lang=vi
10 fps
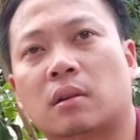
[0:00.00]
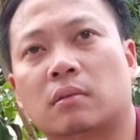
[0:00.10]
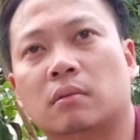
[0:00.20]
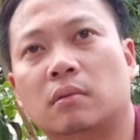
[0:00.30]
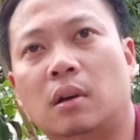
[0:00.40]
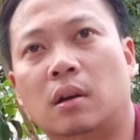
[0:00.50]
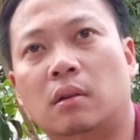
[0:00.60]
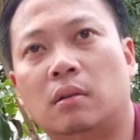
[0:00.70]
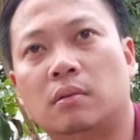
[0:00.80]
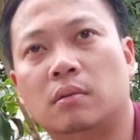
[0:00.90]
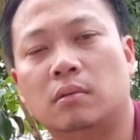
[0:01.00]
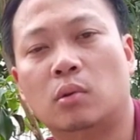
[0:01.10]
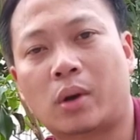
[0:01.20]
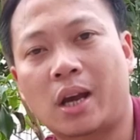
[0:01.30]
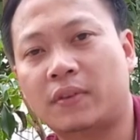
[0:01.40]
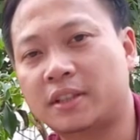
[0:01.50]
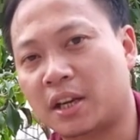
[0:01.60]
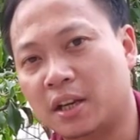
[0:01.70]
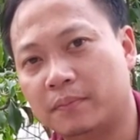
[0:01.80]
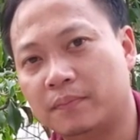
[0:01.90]
được đúc kết và
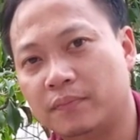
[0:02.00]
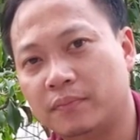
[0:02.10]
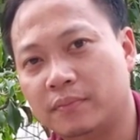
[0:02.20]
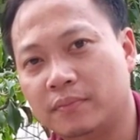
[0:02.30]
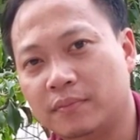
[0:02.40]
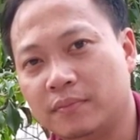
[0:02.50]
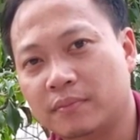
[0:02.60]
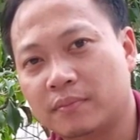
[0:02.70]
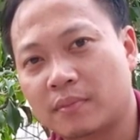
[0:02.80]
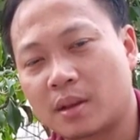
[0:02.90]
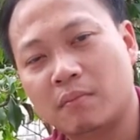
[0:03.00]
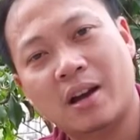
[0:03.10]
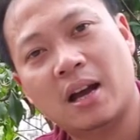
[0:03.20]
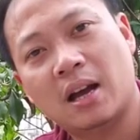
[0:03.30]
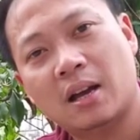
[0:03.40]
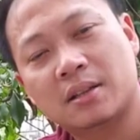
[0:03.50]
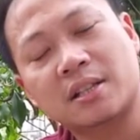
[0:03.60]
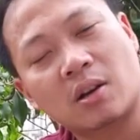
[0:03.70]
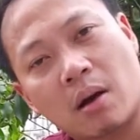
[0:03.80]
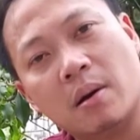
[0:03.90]
trải nghiệm và
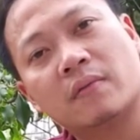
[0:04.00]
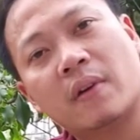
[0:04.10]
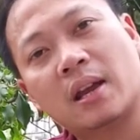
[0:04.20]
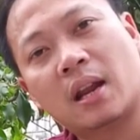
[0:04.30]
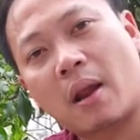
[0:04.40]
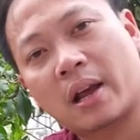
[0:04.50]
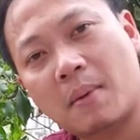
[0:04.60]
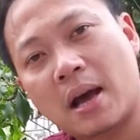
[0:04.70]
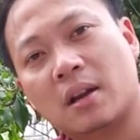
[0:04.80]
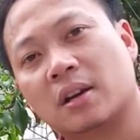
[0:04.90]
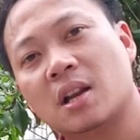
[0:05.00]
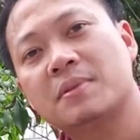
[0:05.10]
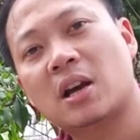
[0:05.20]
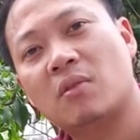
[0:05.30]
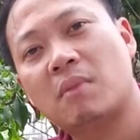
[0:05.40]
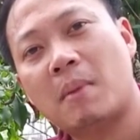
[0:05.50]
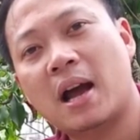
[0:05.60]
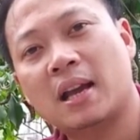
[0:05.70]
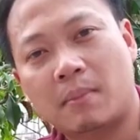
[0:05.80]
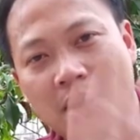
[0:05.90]
trân trọng cảm ơn và hẹn gặp lại các bạn ở clip sau bye
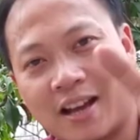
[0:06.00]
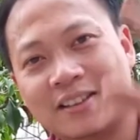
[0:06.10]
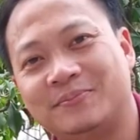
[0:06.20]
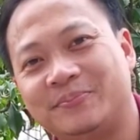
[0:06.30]
bye hẹn gặp lại